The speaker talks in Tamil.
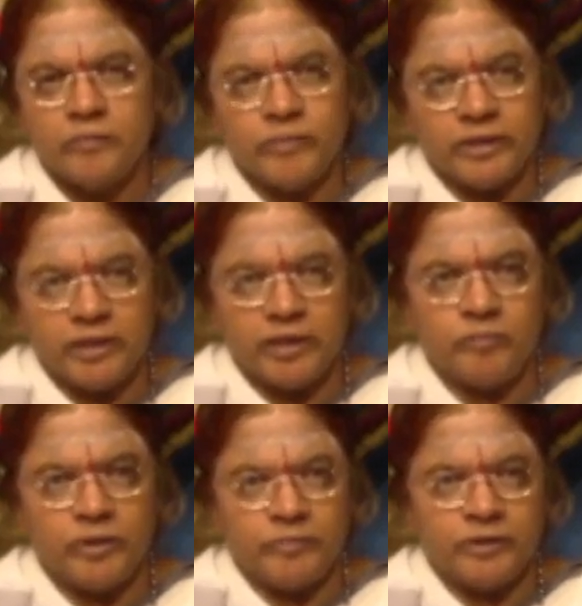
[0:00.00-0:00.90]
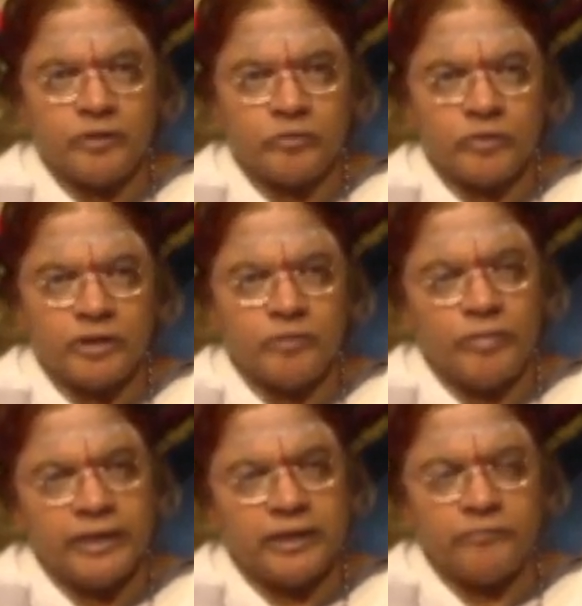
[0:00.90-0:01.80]
மந்திரம் அப்படிங்கக்கூடியது
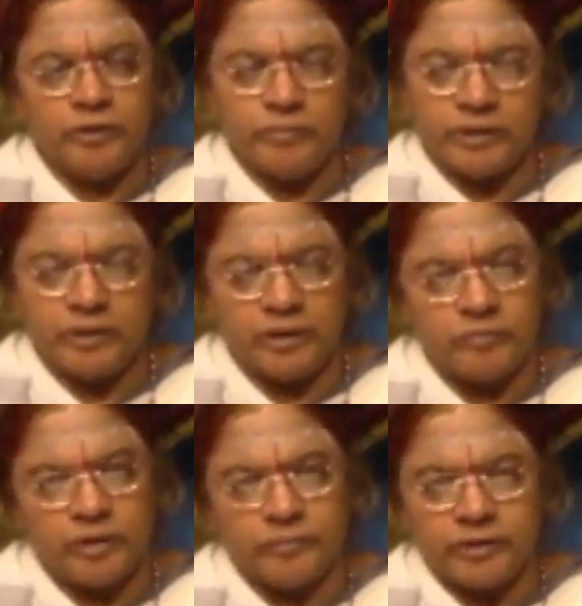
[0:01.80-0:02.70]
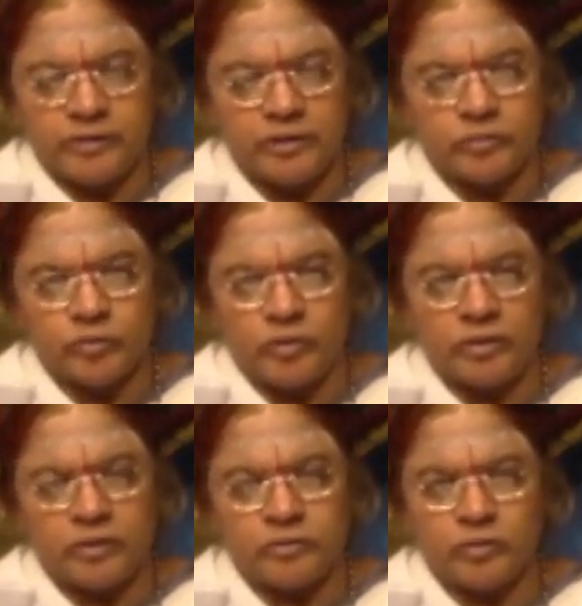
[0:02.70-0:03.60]
பைரவி மந்திரம் அப்படின்னு இதை சொல்
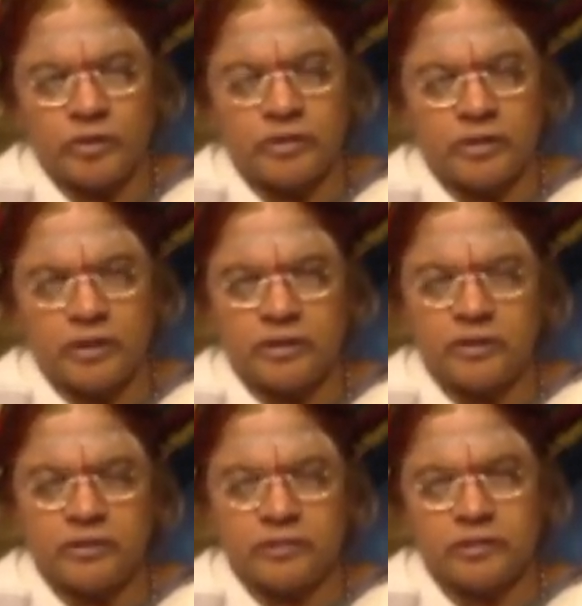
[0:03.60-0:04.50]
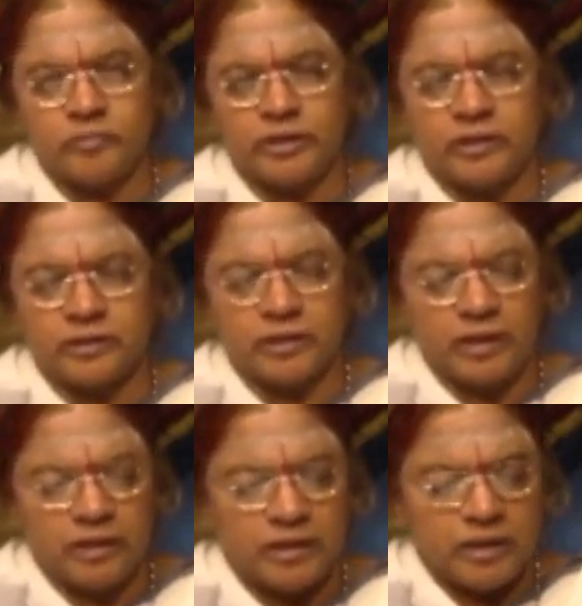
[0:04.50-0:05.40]
சொல்கிறாரு திருமந்திரத்தில்